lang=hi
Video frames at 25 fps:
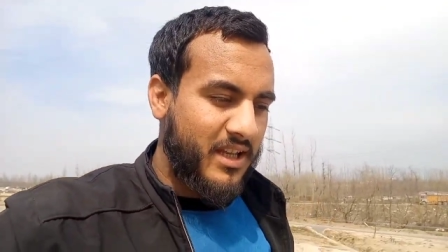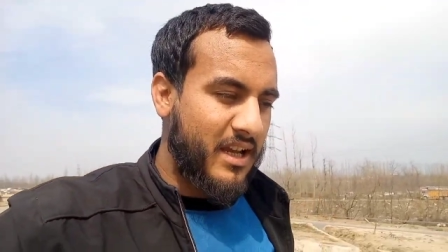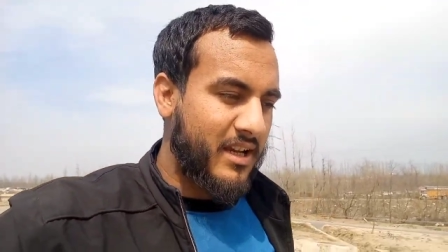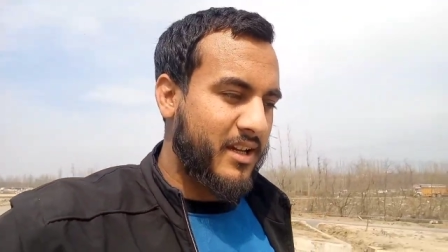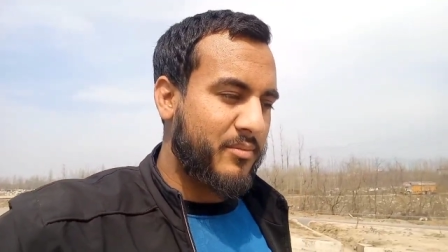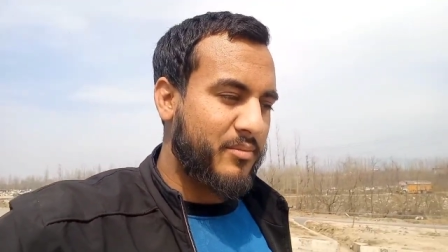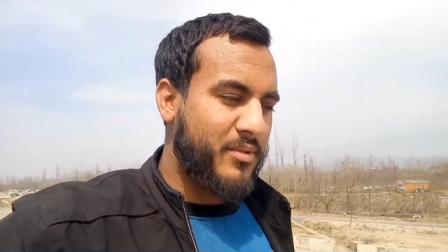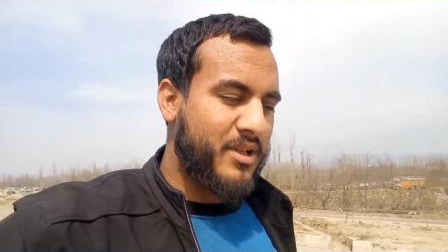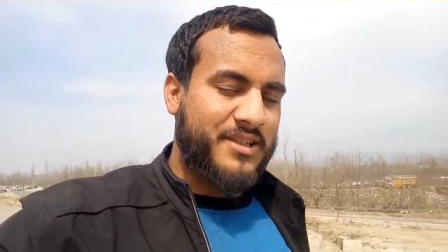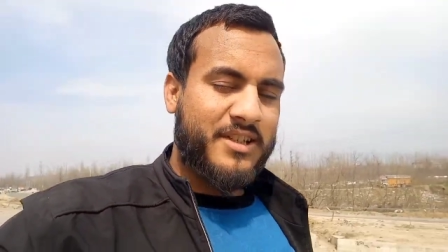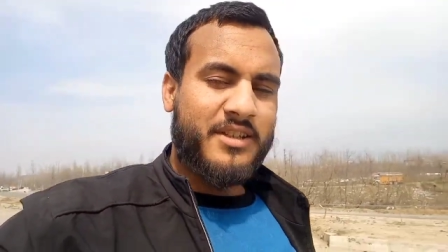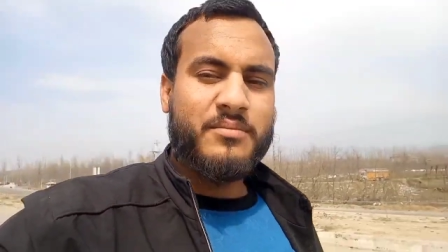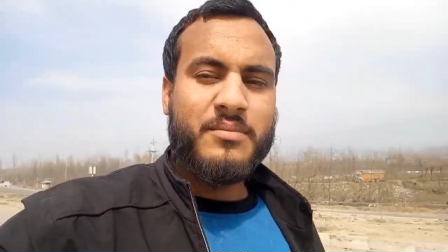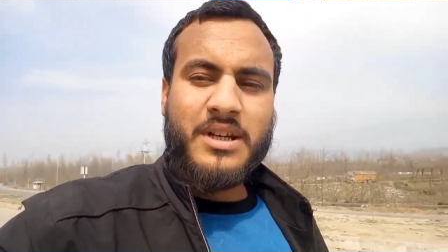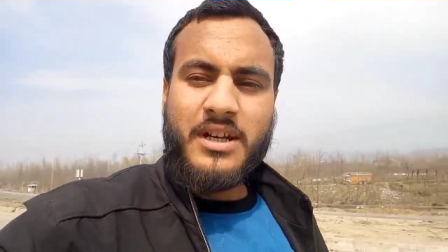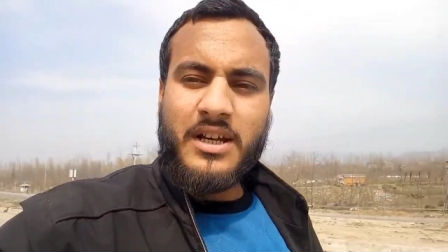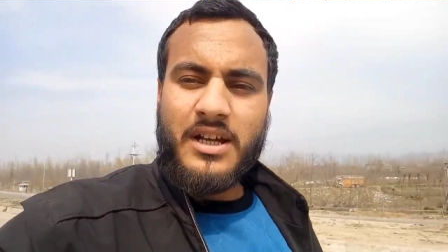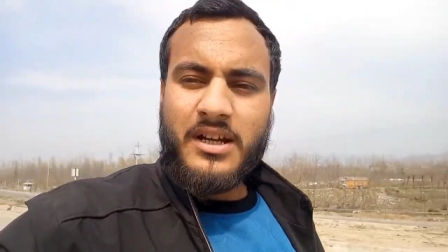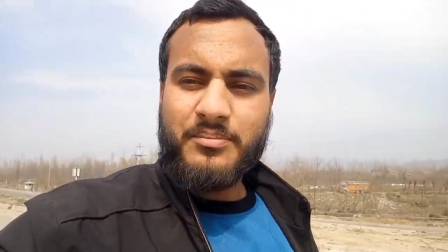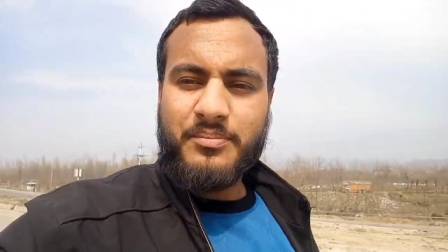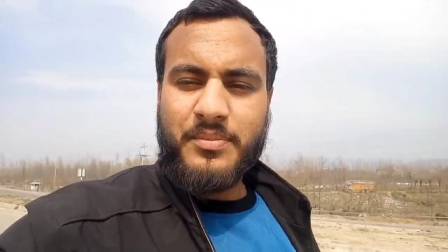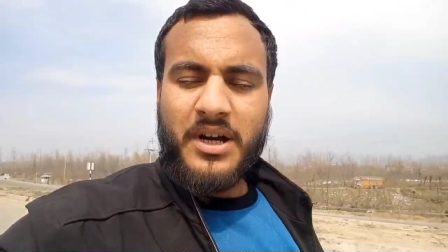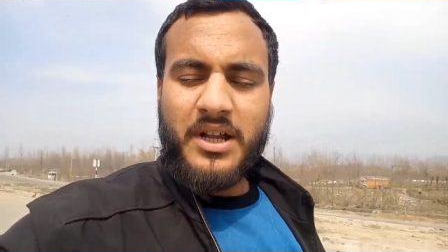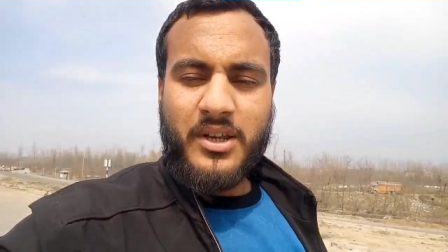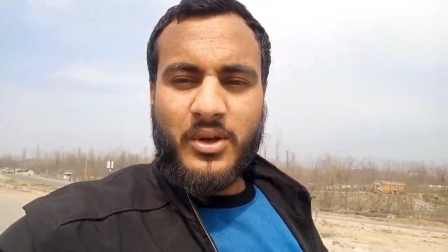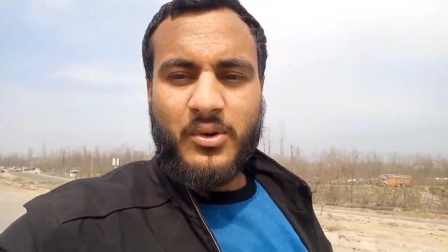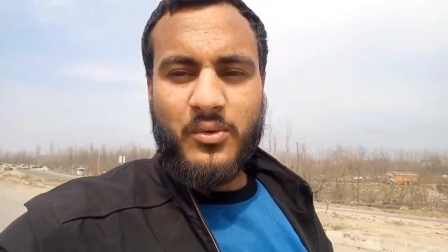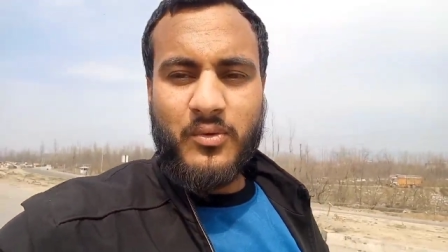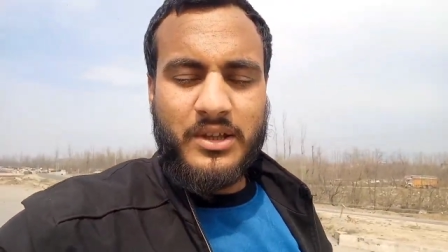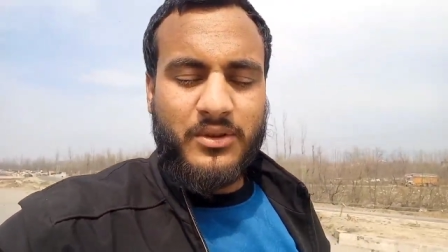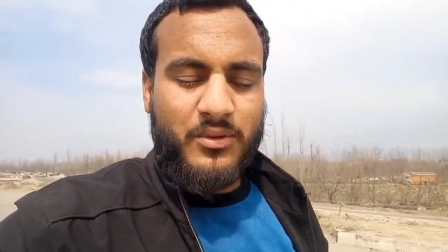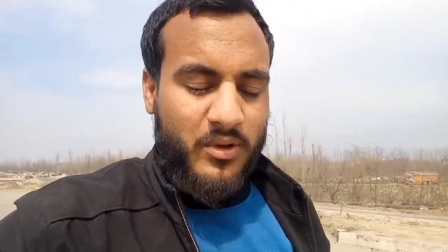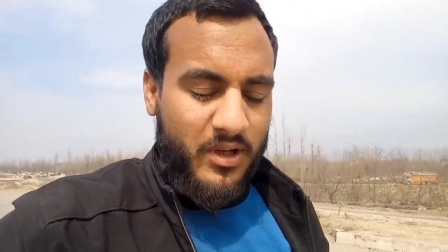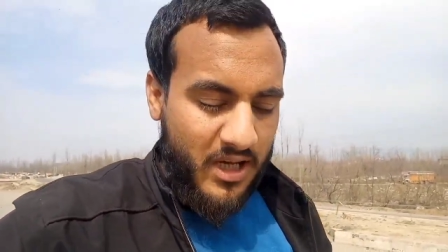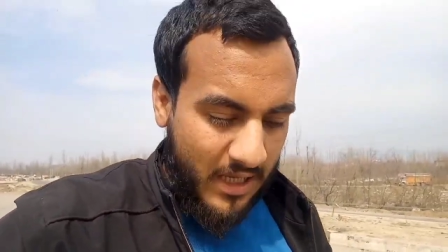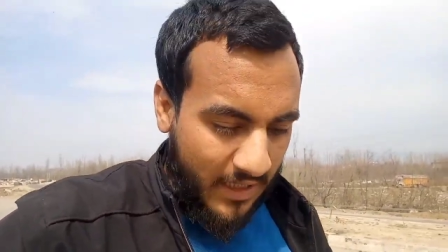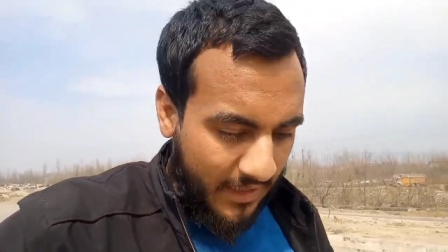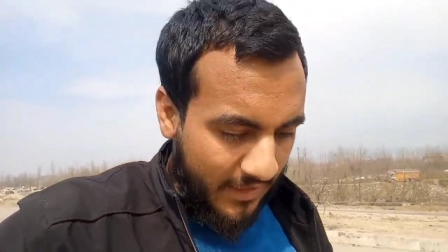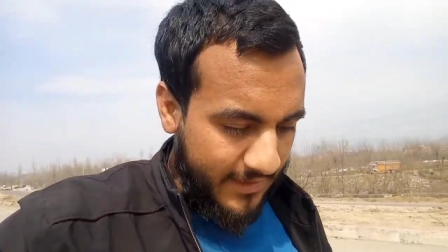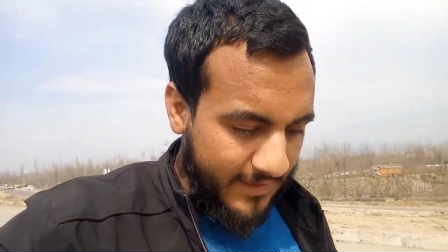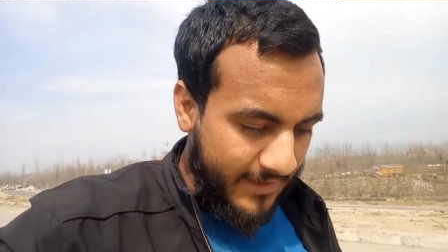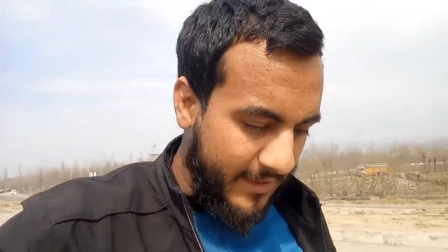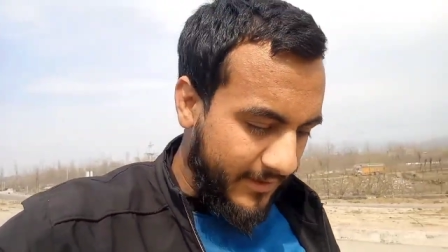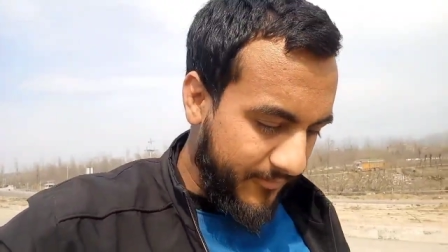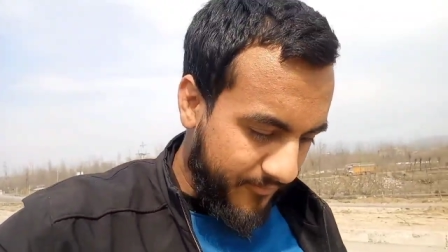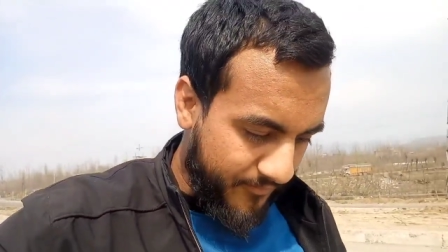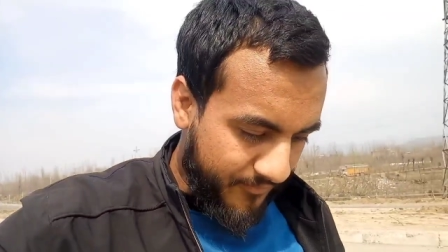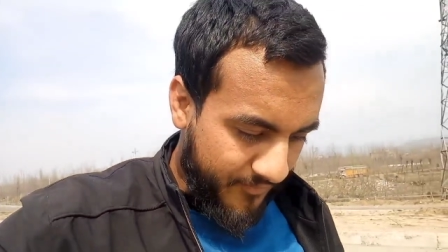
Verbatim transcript: अगर मस्जिद में गर्म पानी हुआ तो नहा लेंगे